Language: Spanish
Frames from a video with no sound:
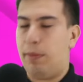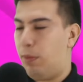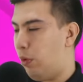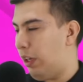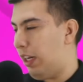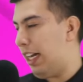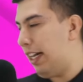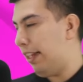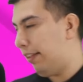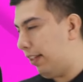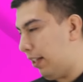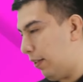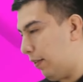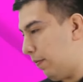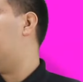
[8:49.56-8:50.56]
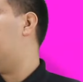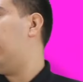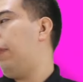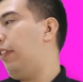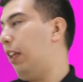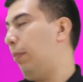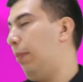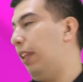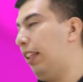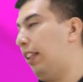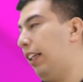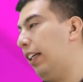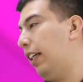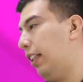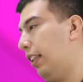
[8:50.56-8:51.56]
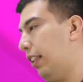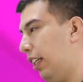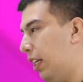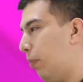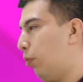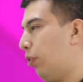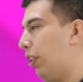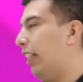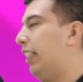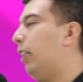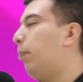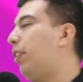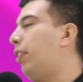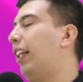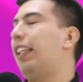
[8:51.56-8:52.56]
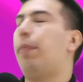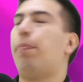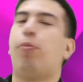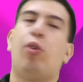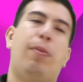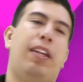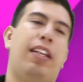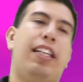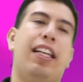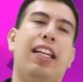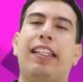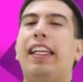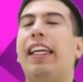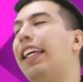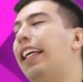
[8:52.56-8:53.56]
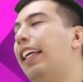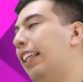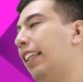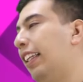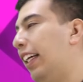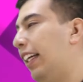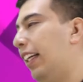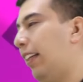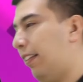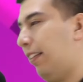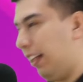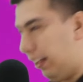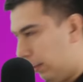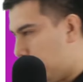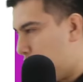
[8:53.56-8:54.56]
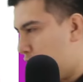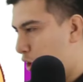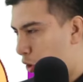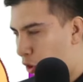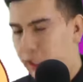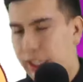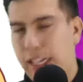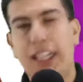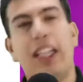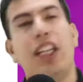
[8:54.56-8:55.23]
amor asia Y finalmente tenemos adipsia, dipsomanía, que de sed. Ok,